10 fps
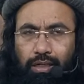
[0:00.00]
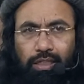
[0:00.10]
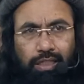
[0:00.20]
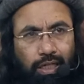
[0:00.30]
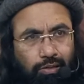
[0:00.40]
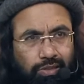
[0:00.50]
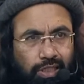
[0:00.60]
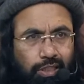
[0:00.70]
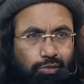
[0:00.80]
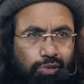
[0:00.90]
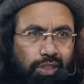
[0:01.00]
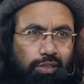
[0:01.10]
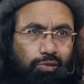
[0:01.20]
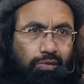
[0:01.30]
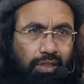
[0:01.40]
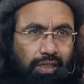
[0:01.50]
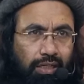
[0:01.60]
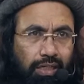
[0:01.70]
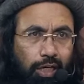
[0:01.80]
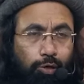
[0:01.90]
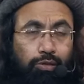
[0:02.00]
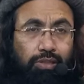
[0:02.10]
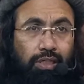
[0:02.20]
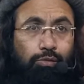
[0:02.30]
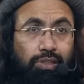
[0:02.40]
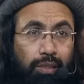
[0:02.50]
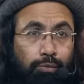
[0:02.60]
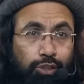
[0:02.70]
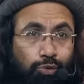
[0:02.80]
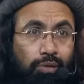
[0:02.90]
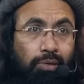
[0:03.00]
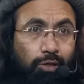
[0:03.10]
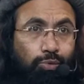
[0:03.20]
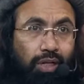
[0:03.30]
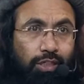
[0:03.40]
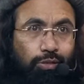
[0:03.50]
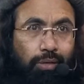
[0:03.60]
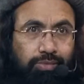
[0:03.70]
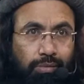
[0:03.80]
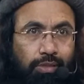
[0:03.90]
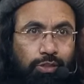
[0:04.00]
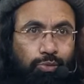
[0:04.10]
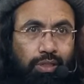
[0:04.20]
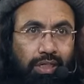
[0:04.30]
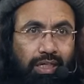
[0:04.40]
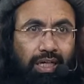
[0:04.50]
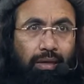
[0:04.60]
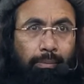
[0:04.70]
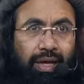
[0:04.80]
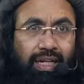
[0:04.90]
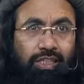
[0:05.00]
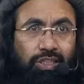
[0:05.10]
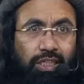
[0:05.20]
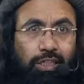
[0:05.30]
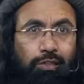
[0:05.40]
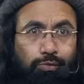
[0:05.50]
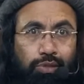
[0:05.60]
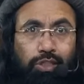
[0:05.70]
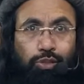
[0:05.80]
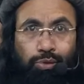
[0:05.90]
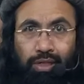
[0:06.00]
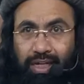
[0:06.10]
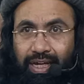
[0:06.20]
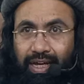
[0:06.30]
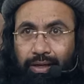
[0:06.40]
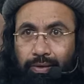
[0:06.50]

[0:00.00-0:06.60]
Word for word: इतना उसने यहूदियत को कत्ल किया और उसने उसका मशहूर बाकूला जो आप सब ने सुन रखा है कि मैंने चंद यहूदी छोड़े हैं